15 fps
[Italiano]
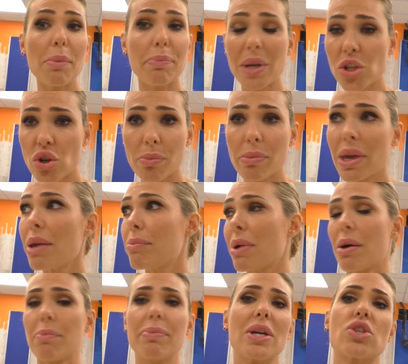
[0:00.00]
piace a me,
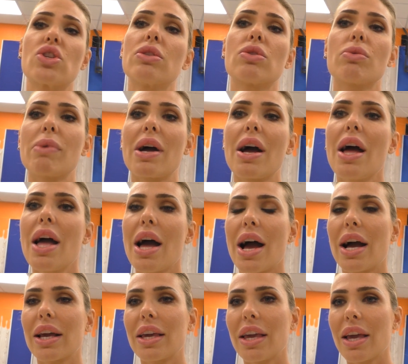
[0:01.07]
ma piace insomma
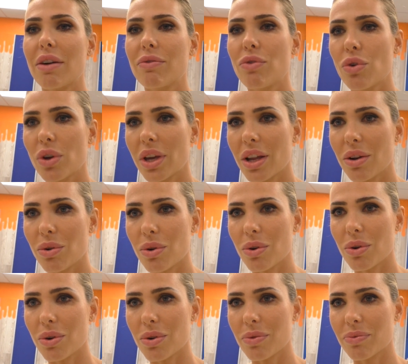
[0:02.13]
anche a voi che
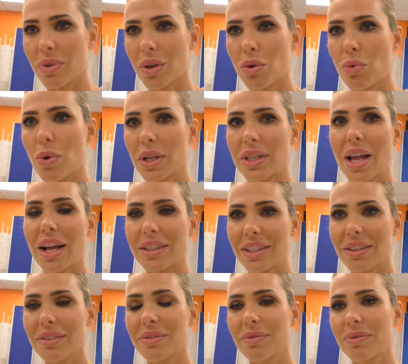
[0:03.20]
lo, che lo
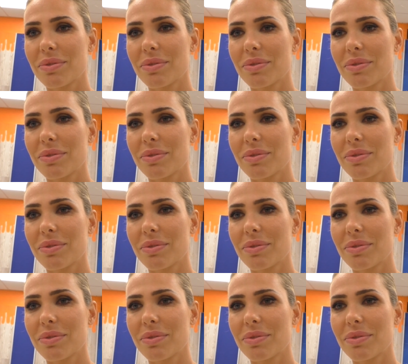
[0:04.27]
guardate.